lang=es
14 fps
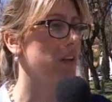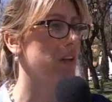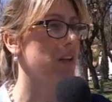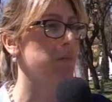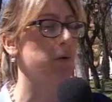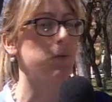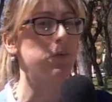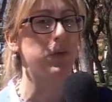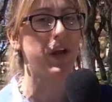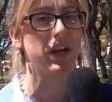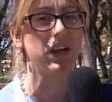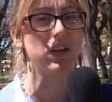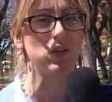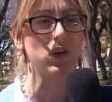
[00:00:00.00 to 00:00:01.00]
este tipo de
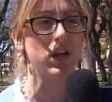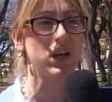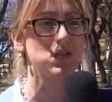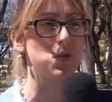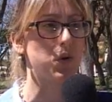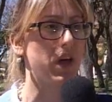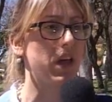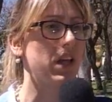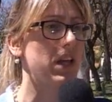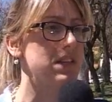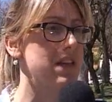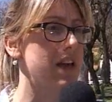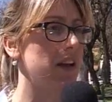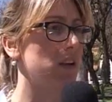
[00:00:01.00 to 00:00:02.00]
murales en toda la ciudad y
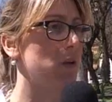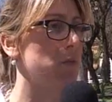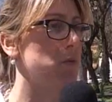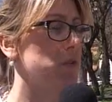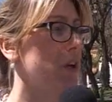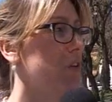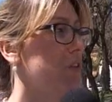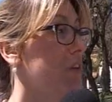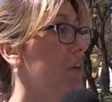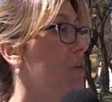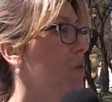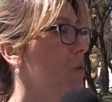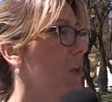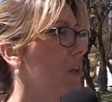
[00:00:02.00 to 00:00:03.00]
que sean como un
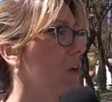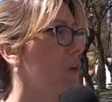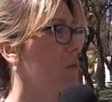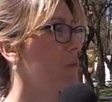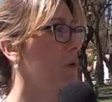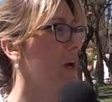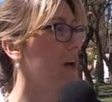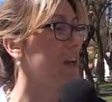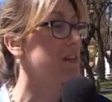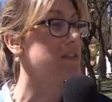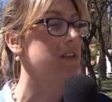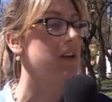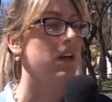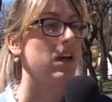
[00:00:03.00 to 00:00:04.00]
recorrido turístico de
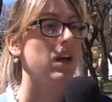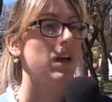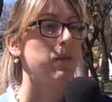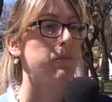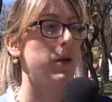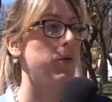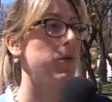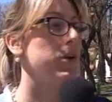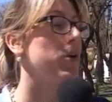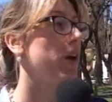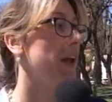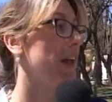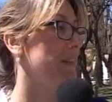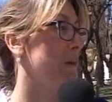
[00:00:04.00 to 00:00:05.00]
murales. Pero
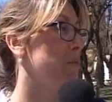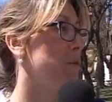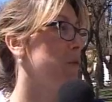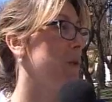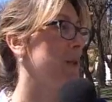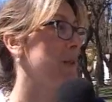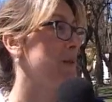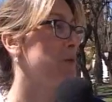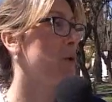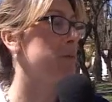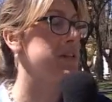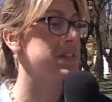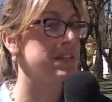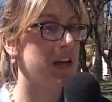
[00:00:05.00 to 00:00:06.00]
bueno, estamos, estamos
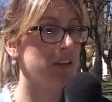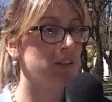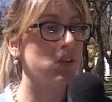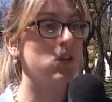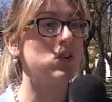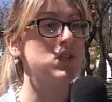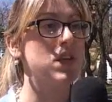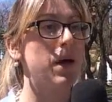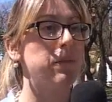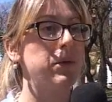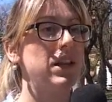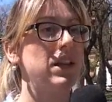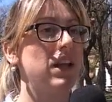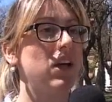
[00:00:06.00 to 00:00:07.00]
comenzando, se
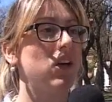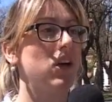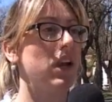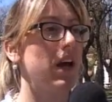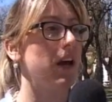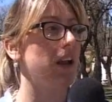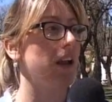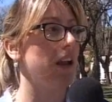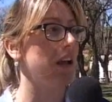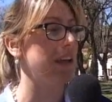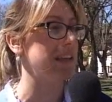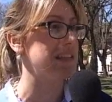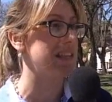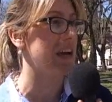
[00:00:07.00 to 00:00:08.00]
ha pintado la,
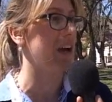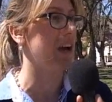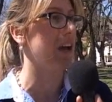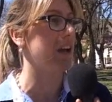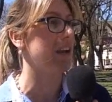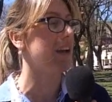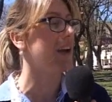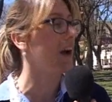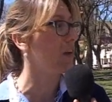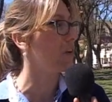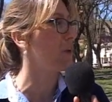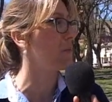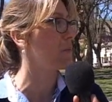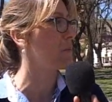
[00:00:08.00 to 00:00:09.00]
y se ha
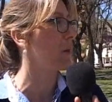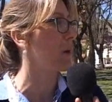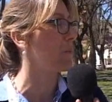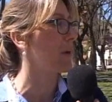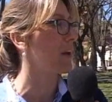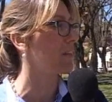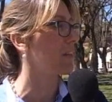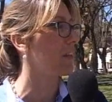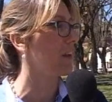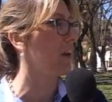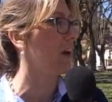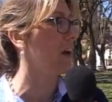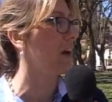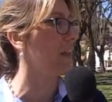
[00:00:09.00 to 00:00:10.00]
lijado la primera parte
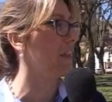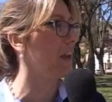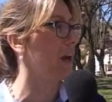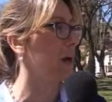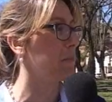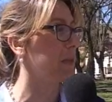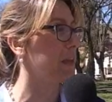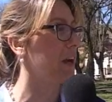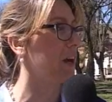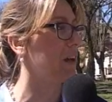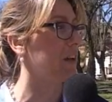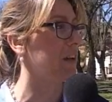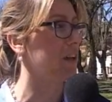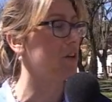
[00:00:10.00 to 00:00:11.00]
de la, de la
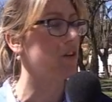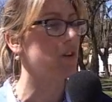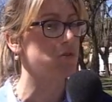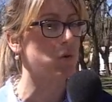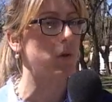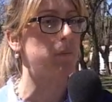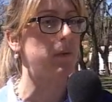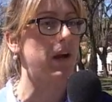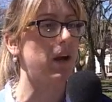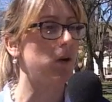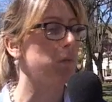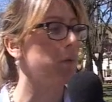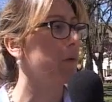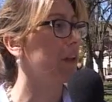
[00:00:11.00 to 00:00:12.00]
capilla Niños Jesús de
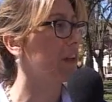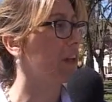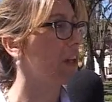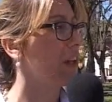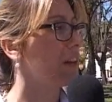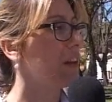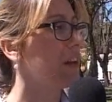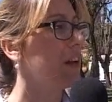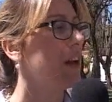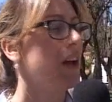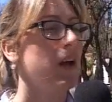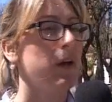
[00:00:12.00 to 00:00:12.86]
Praga, como bien dijiste,